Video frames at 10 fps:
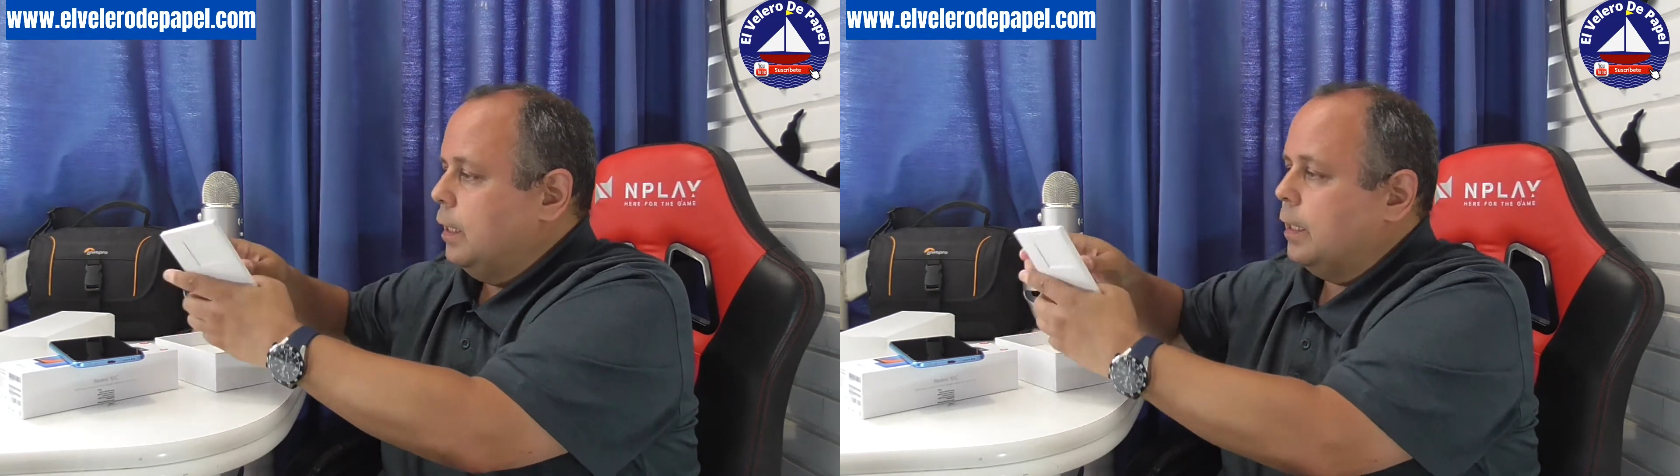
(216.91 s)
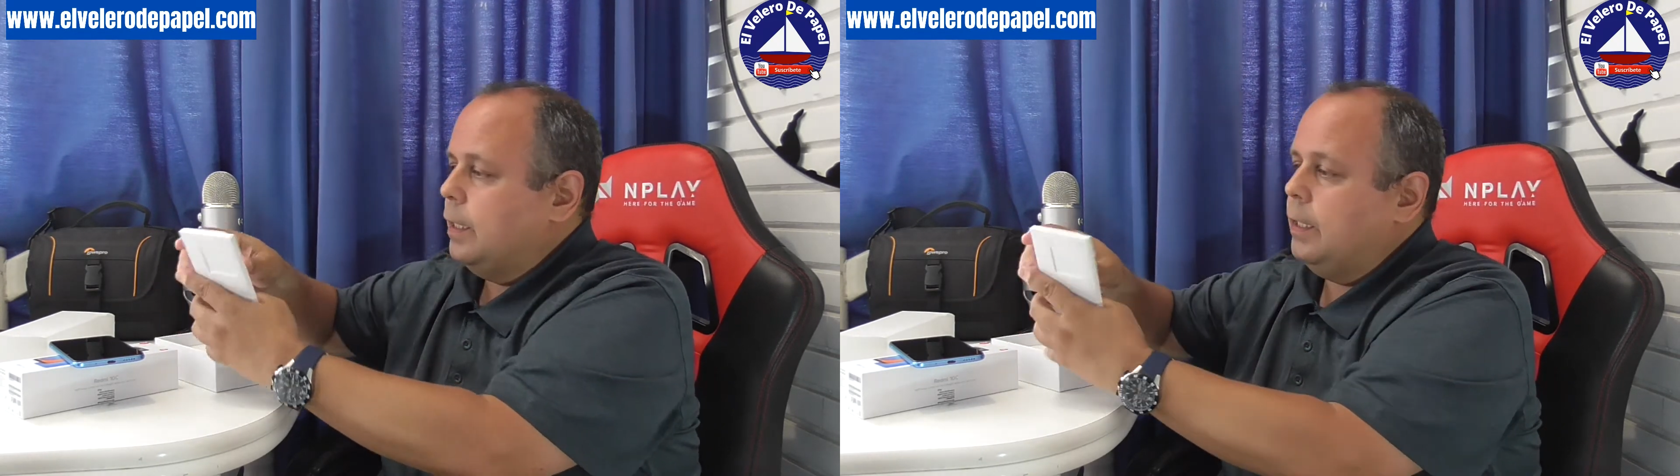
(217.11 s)

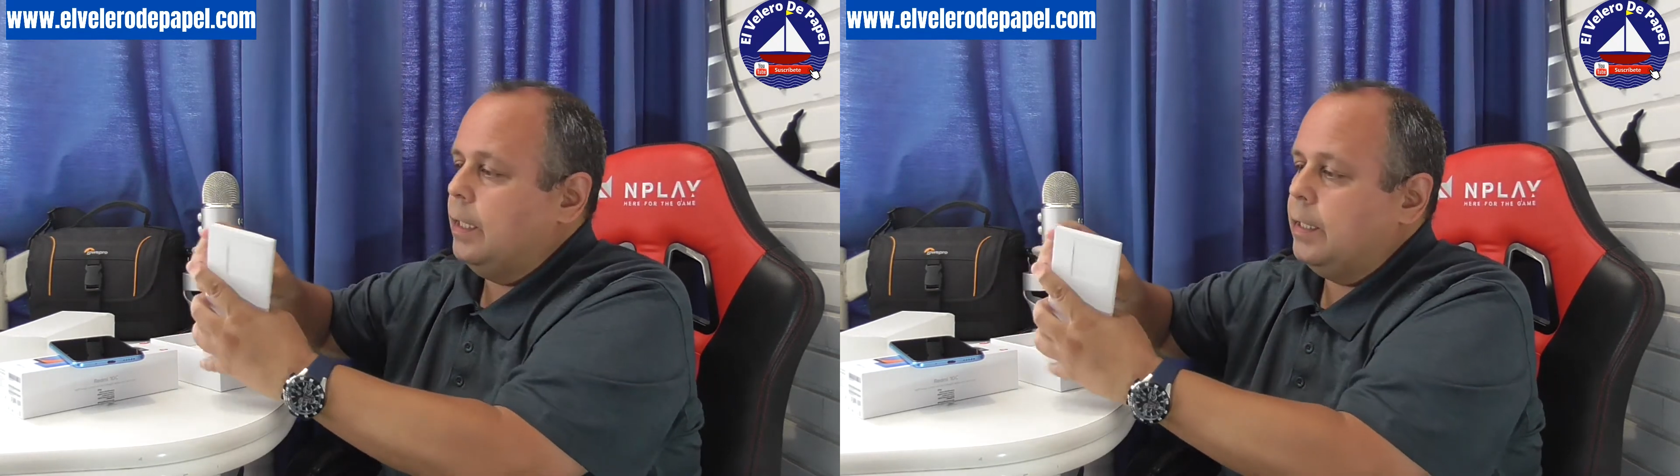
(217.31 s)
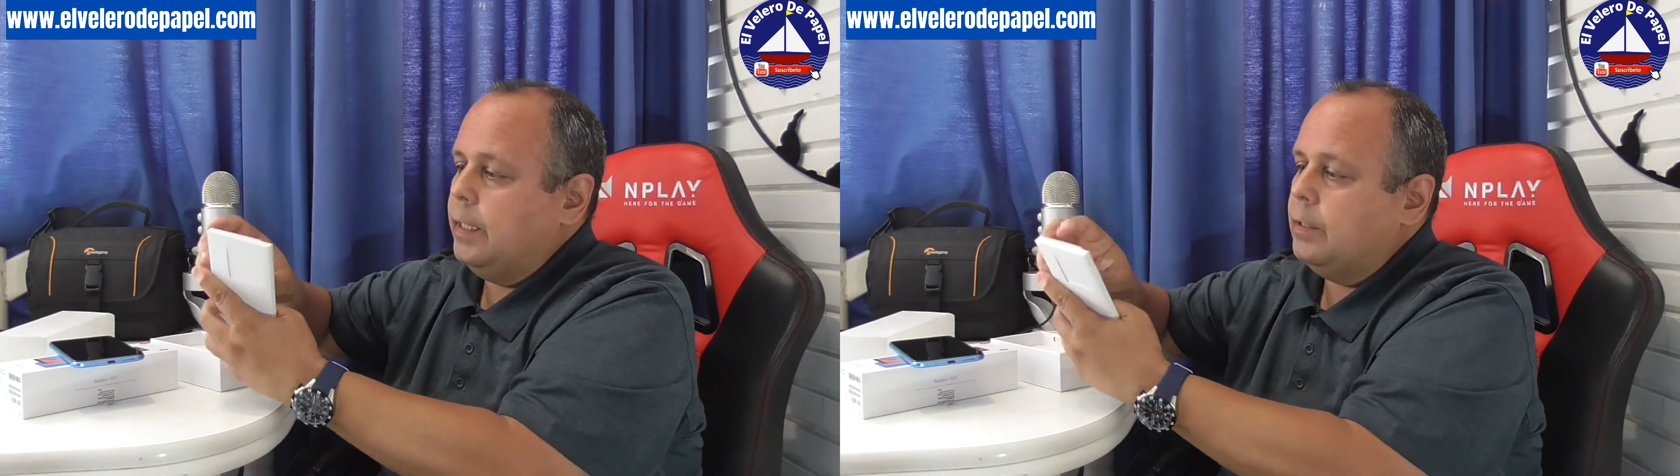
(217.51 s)
Aquí
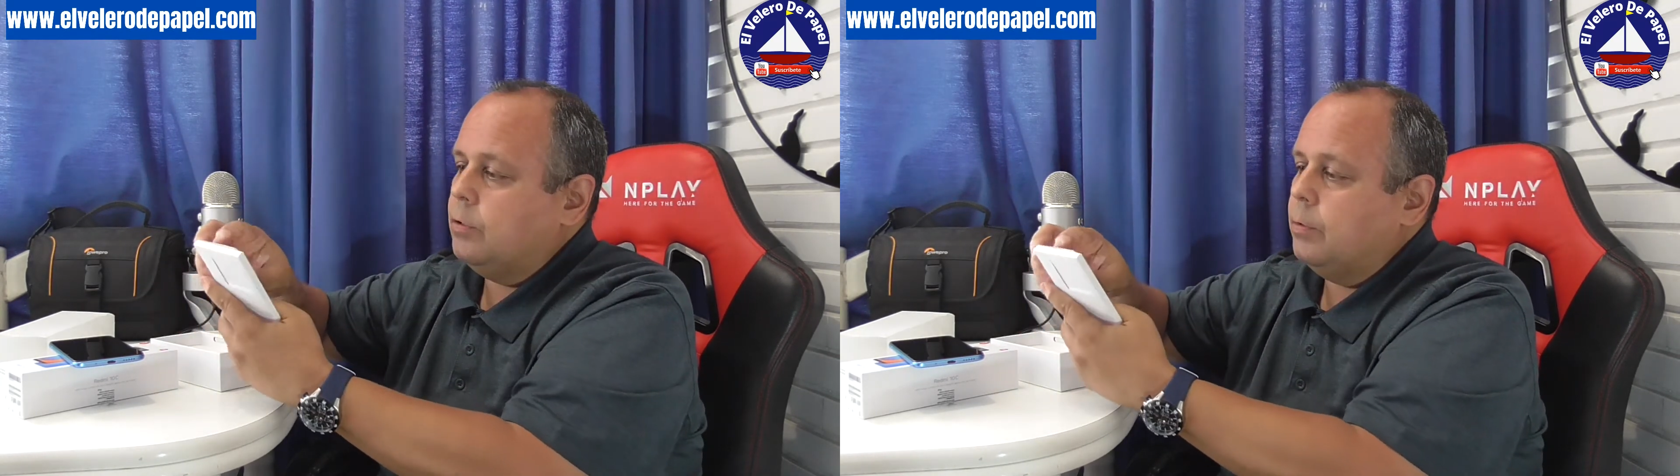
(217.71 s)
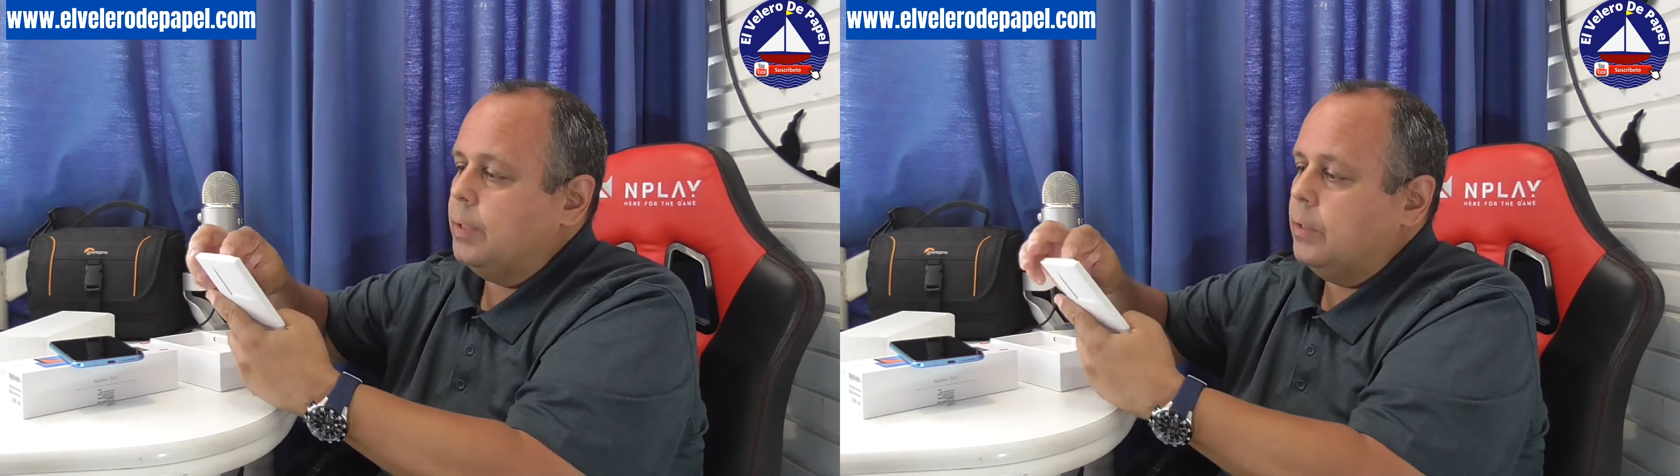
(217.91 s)
de
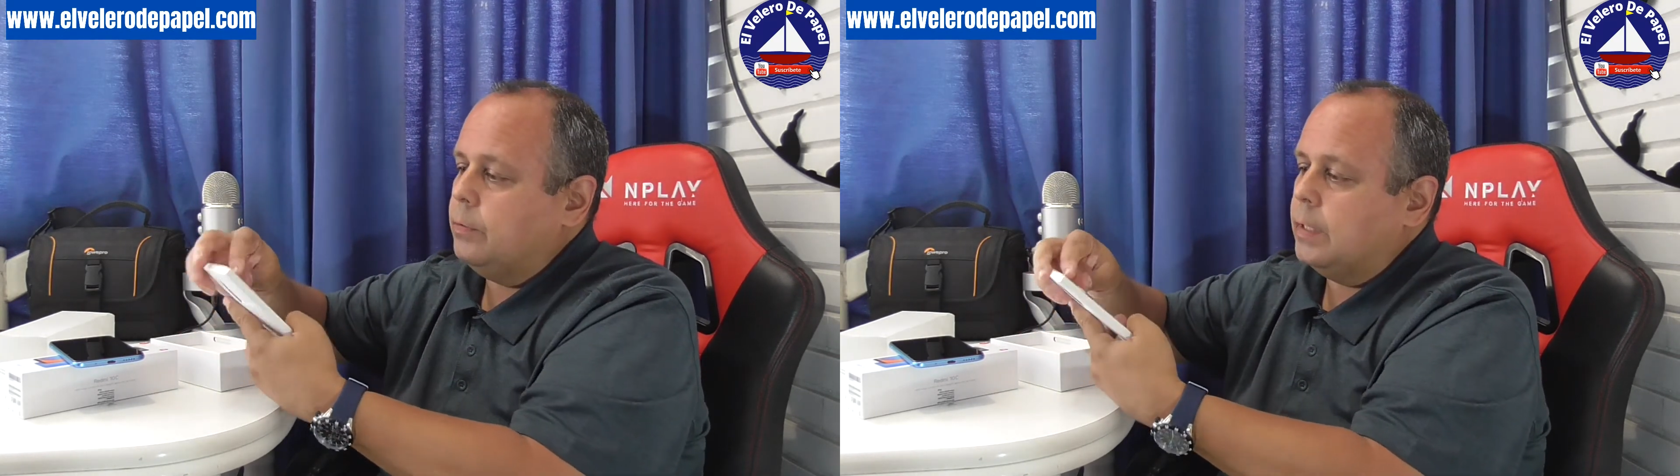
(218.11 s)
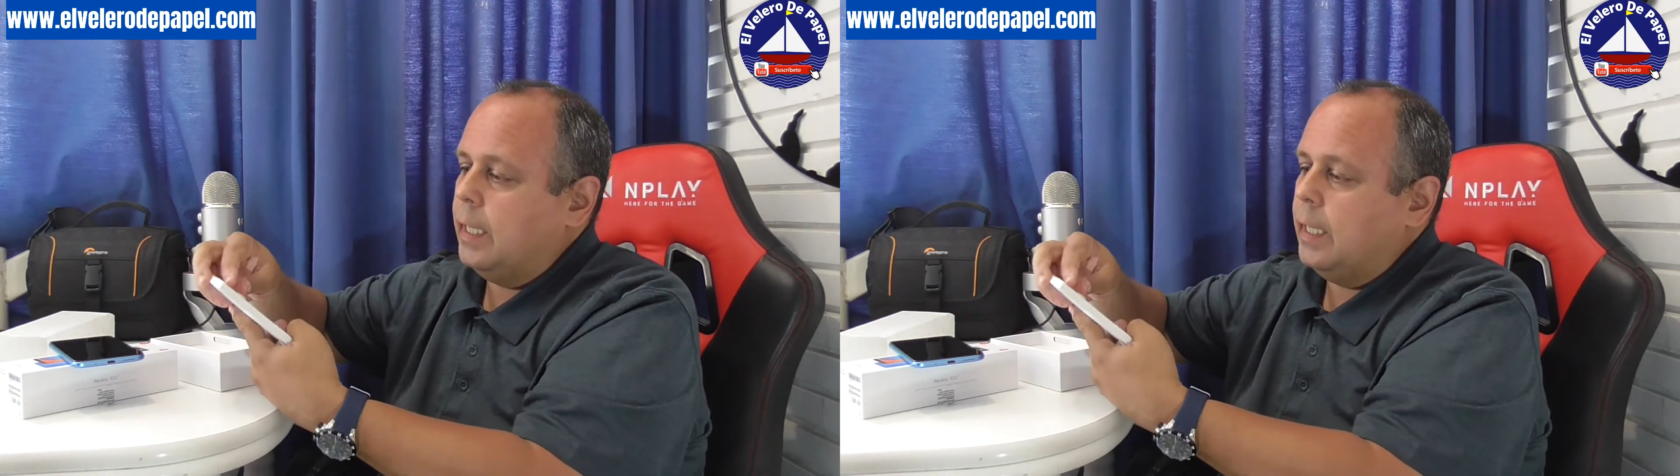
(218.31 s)
adentro, bueno,